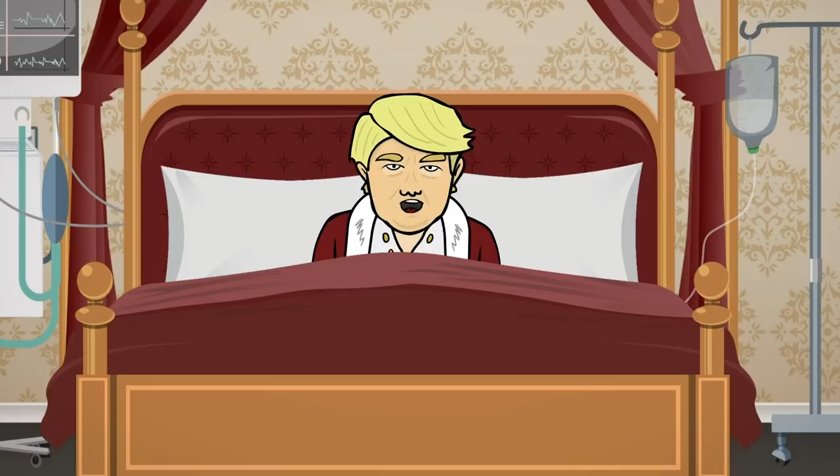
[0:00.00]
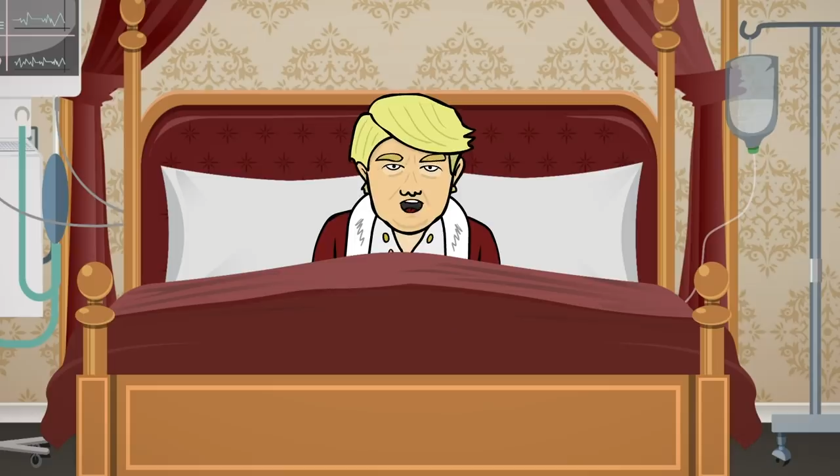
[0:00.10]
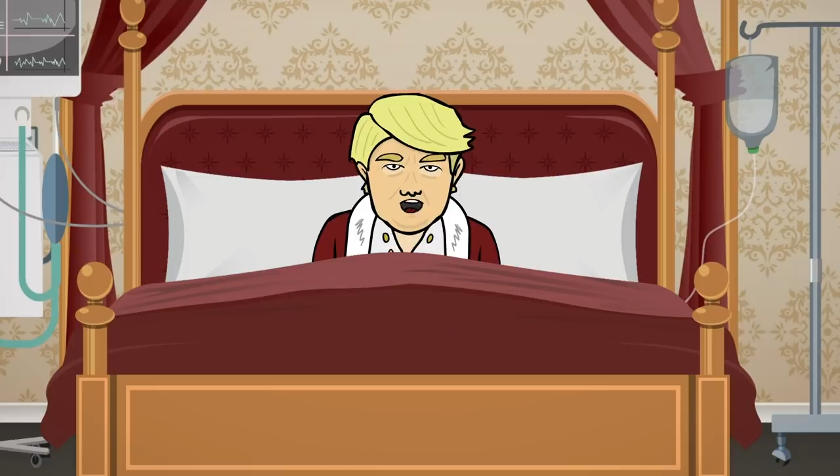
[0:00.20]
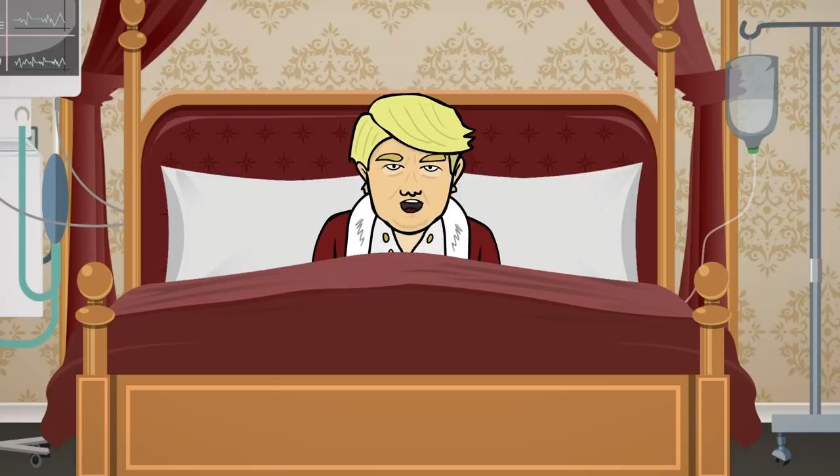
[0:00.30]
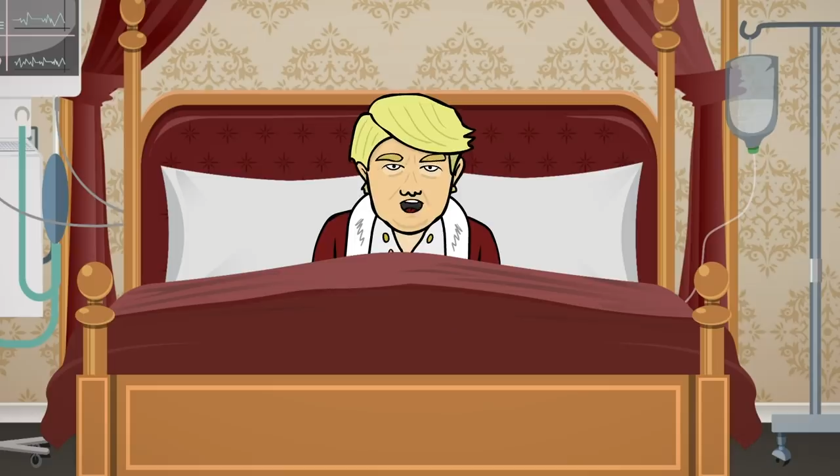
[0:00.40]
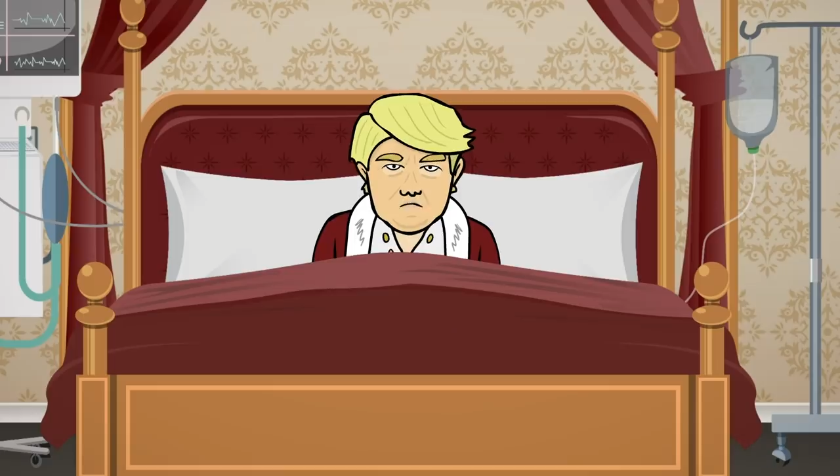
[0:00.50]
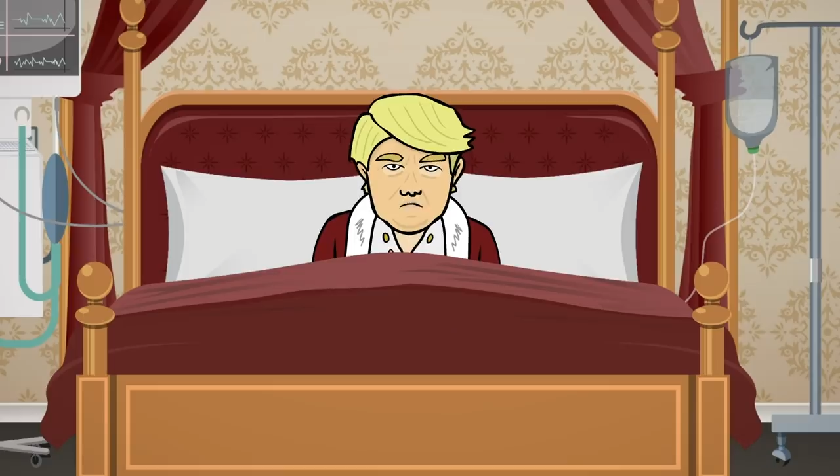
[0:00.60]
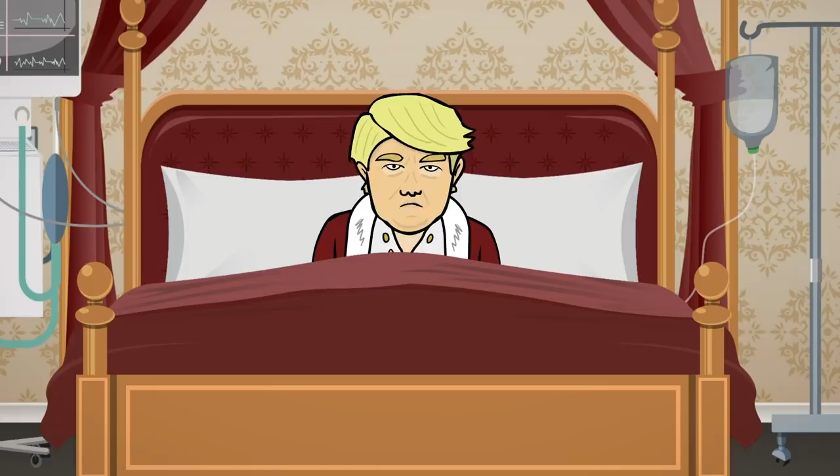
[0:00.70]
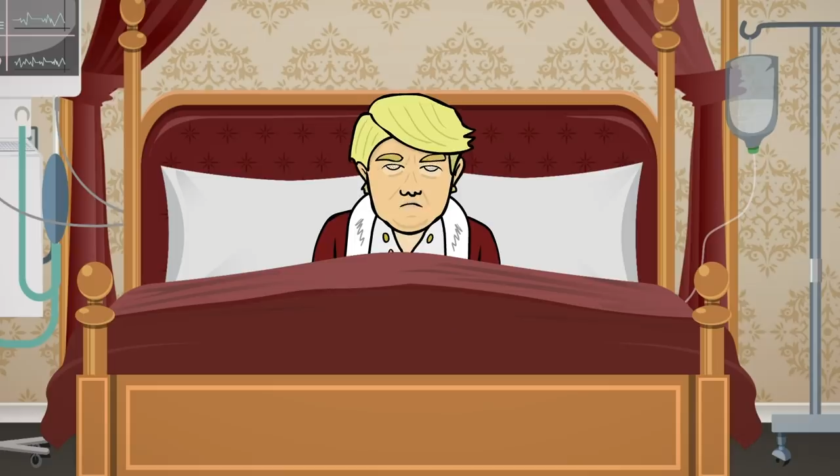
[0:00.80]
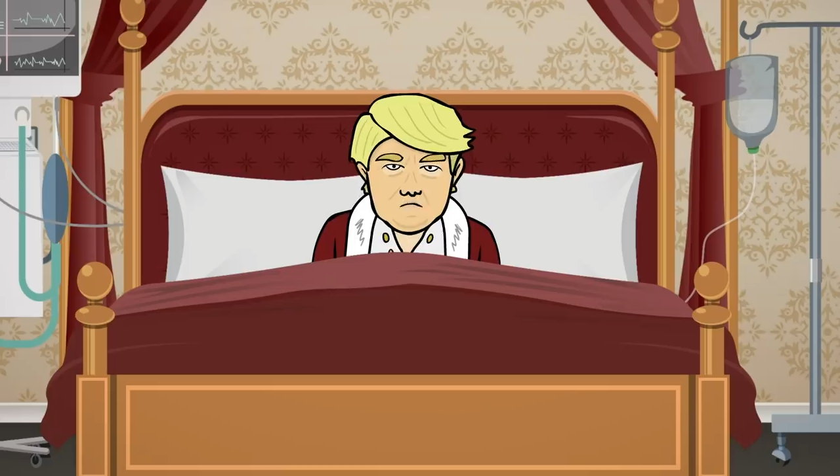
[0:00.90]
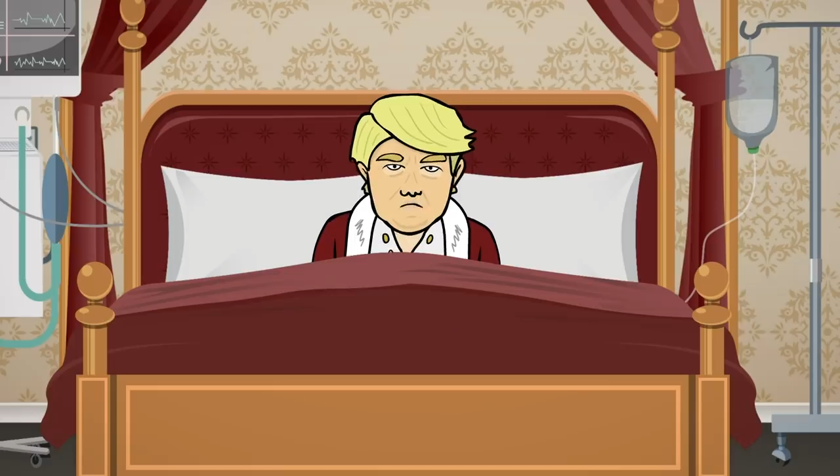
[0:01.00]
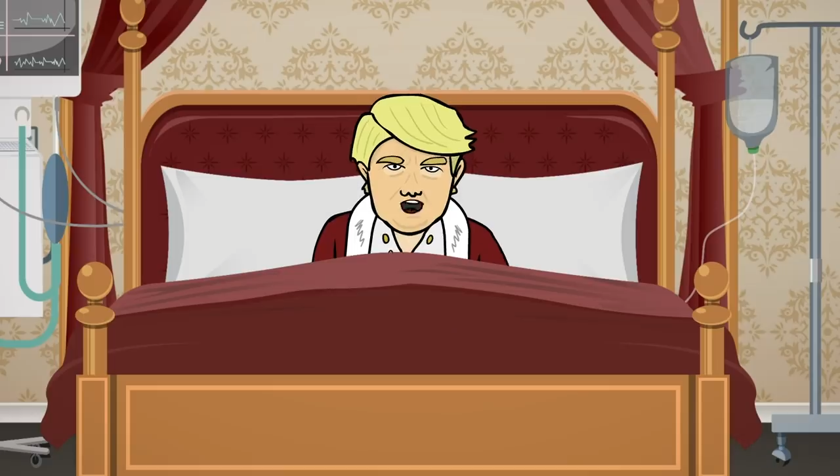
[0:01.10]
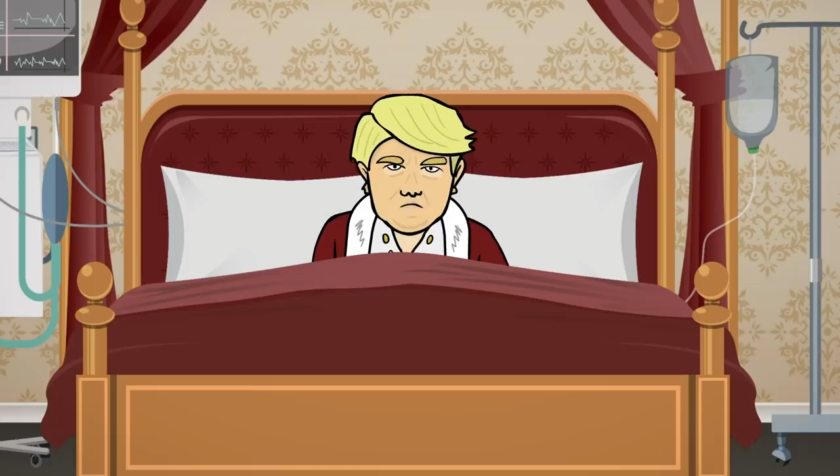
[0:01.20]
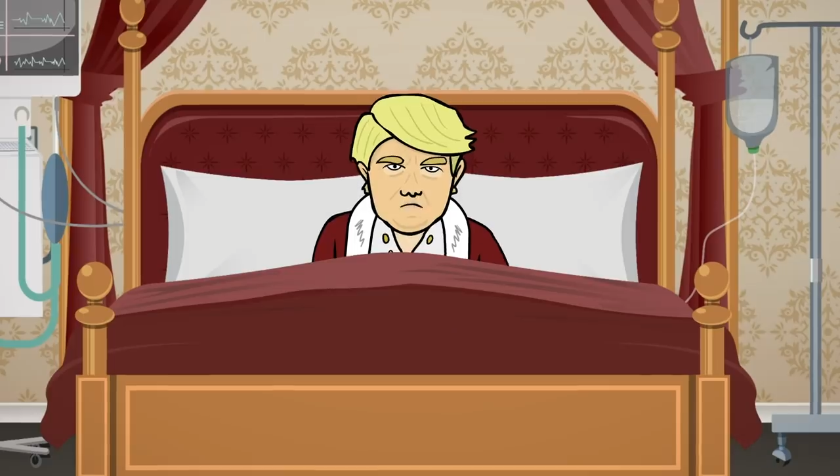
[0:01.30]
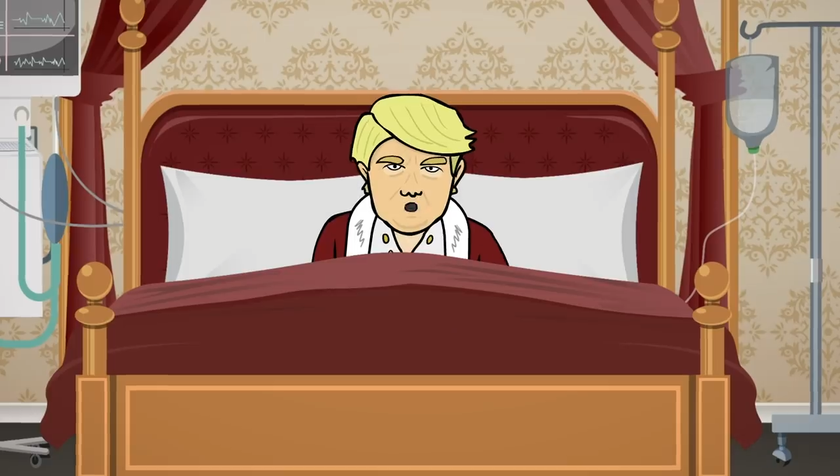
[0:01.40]
Ee,
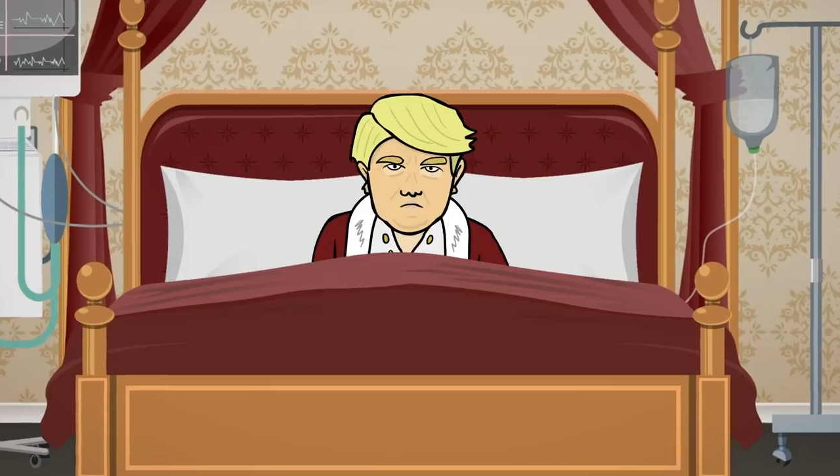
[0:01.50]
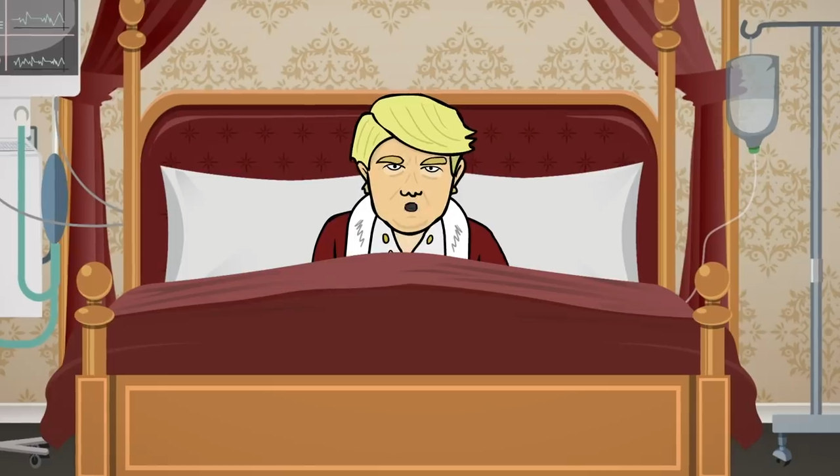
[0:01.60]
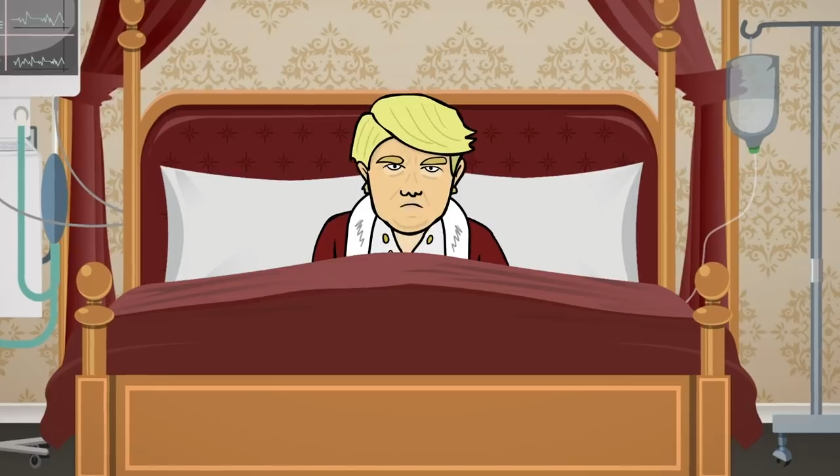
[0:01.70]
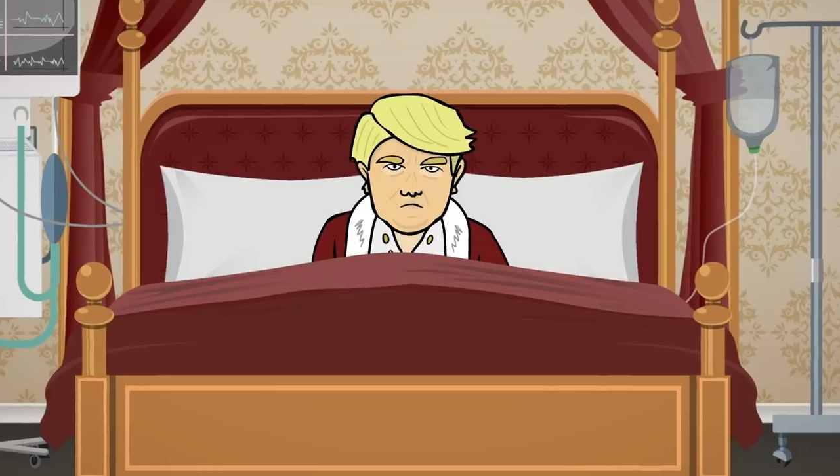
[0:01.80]
çabuk olun.